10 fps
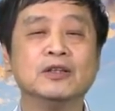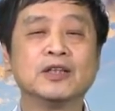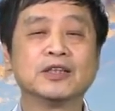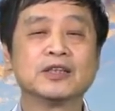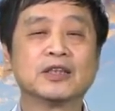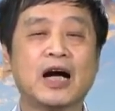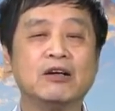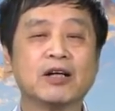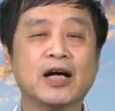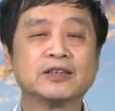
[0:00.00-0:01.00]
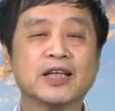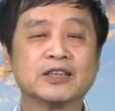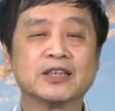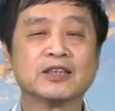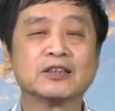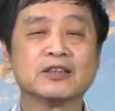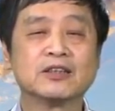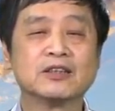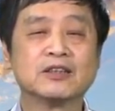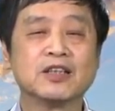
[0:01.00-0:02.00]
这次高岗这次
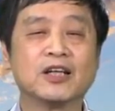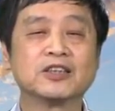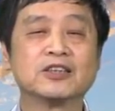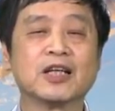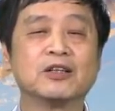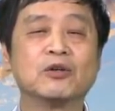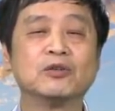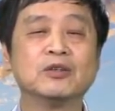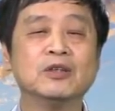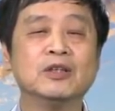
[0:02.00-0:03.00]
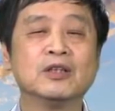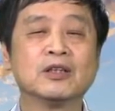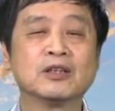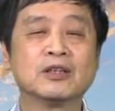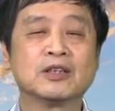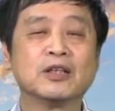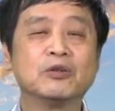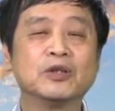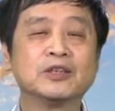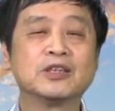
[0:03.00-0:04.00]
第二次成功成
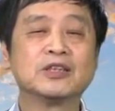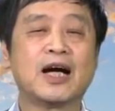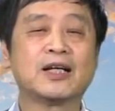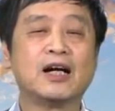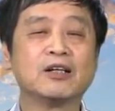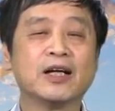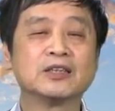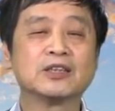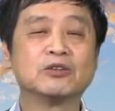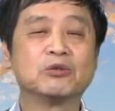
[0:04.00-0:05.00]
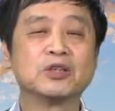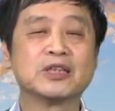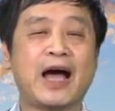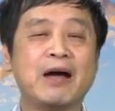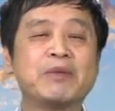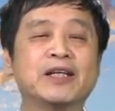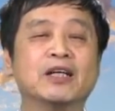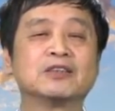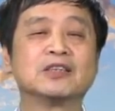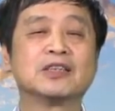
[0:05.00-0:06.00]
功的自杀，高岗使用的是安眠
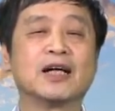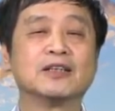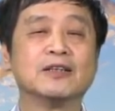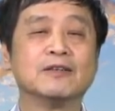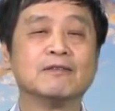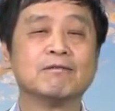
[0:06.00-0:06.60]
药自杀的。